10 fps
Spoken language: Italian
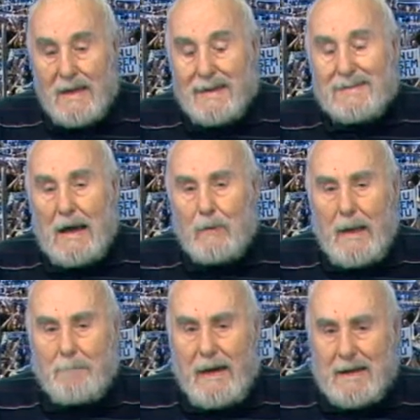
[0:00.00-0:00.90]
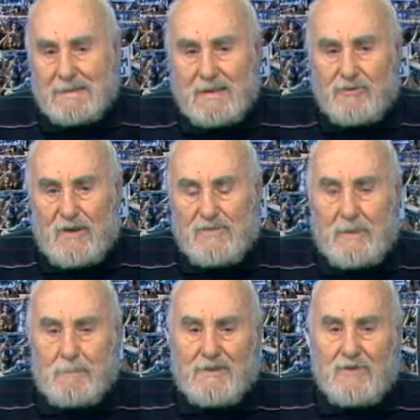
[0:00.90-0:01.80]
Da una parte c'è
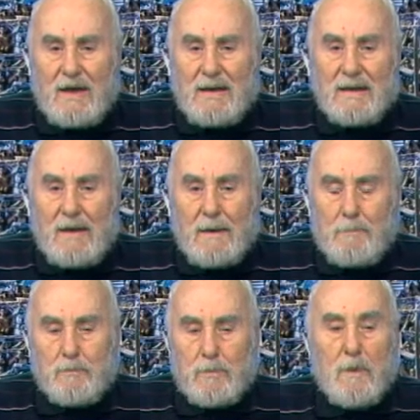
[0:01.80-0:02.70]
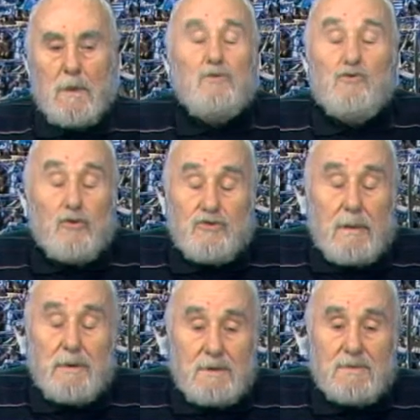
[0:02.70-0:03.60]
Sebastiani che
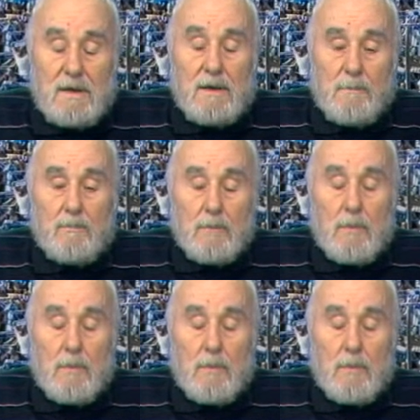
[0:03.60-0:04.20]
giustamente